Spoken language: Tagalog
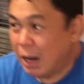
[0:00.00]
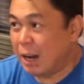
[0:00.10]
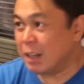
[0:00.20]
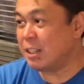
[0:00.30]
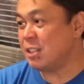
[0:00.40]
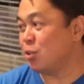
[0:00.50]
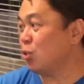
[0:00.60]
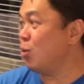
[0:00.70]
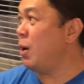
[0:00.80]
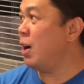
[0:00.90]
Ah, at least
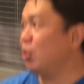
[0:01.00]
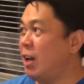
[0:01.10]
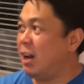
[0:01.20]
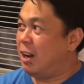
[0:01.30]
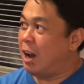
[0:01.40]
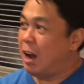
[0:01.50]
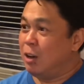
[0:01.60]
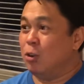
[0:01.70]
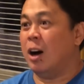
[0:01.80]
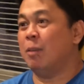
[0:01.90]
natutuwa ako dahil
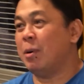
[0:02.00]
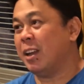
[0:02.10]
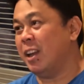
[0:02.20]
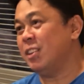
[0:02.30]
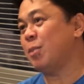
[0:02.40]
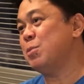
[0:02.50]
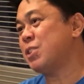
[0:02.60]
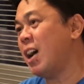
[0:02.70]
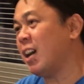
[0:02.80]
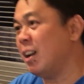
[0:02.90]
halo ang mag interview
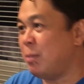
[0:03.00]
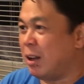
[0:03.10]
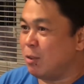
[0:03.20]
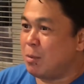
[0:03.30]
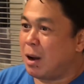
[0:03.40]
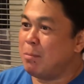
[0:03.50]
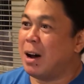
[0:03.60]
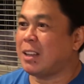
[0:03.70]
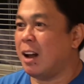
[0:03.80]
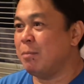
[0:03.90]
sa akin. Merong mga
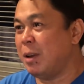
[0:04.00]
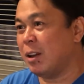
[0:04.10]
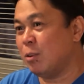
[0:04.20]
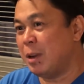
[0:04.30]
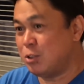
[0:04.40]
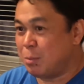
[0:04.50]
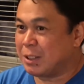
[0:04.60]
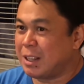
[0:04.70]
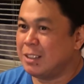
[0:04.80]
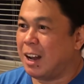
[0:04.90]
bata, merong medyo
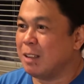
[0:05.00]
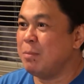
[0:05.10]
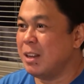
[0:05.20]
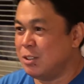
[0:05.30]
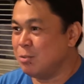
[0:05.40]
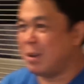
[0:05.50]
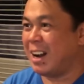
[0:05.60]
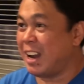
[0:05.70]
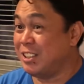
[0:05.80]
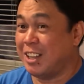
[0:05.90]
matanda, at medyo
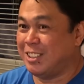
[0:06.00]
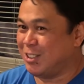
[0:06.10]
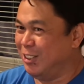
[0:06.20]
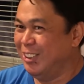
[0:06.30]
mga kaedad ko.